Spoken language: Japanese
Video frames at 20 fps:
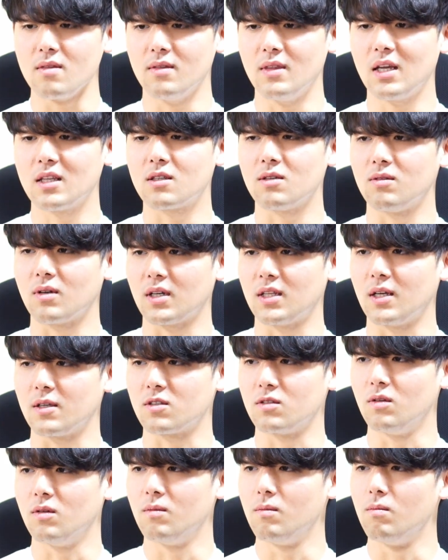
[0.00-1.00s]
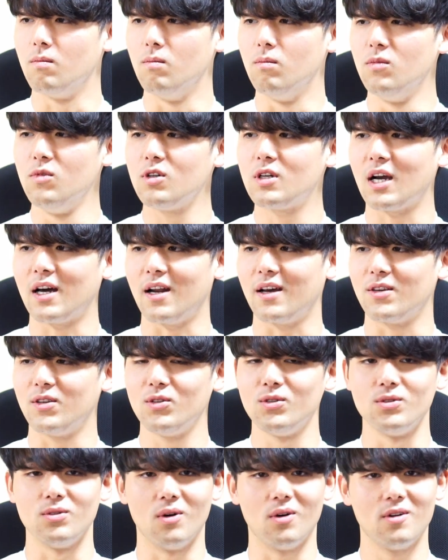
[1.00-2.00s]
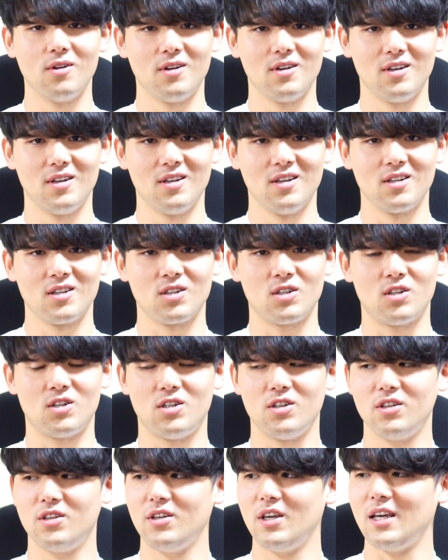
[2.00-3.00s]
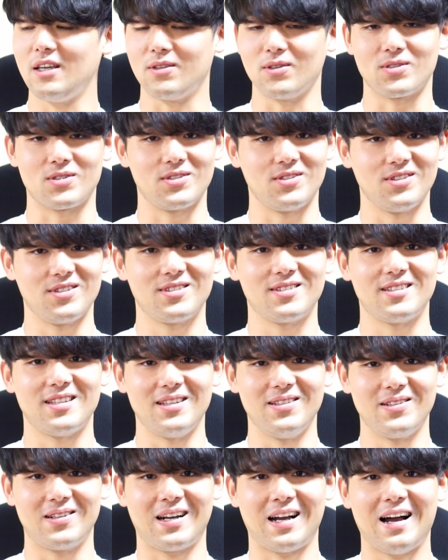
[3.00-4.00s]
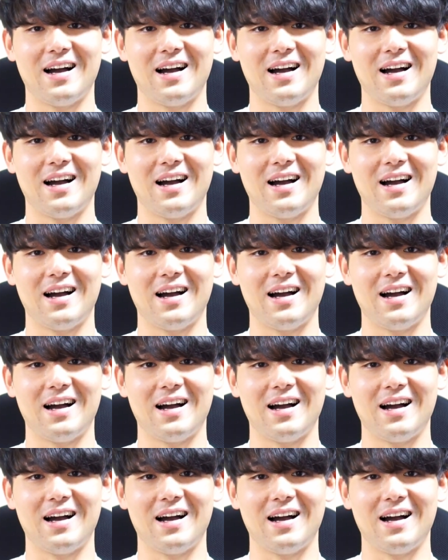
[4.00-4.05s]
何て言うのかなその無から有をクリエイトするっていう